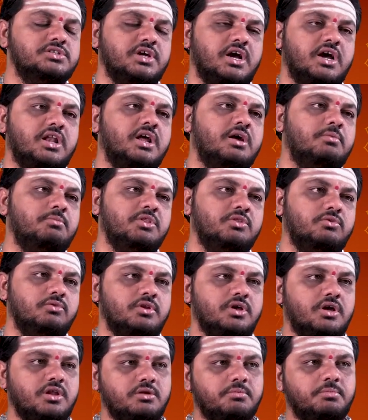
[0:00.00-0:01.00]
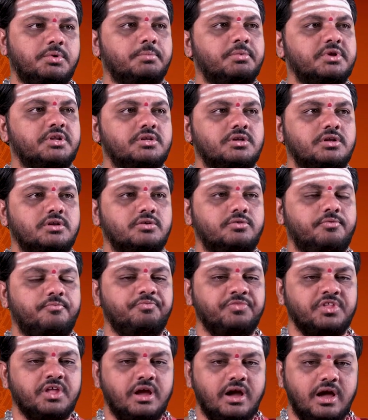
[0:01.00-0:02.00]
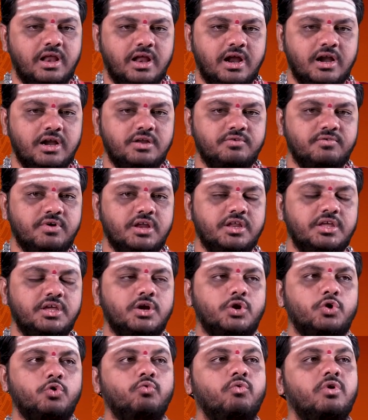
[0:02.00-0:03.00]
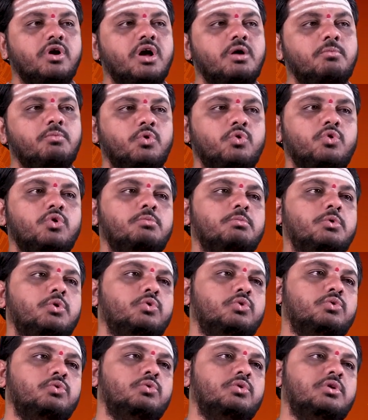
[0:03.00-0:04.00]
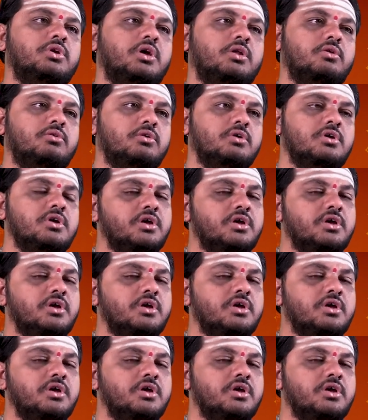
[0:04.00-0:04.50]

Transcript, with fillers: చాలామంది ఉన్నారు ఈ ప్రపంచంలో అలాంటి వారి ఎక్కువగా మొక్కులు మొక్కుతూ ఉంటారు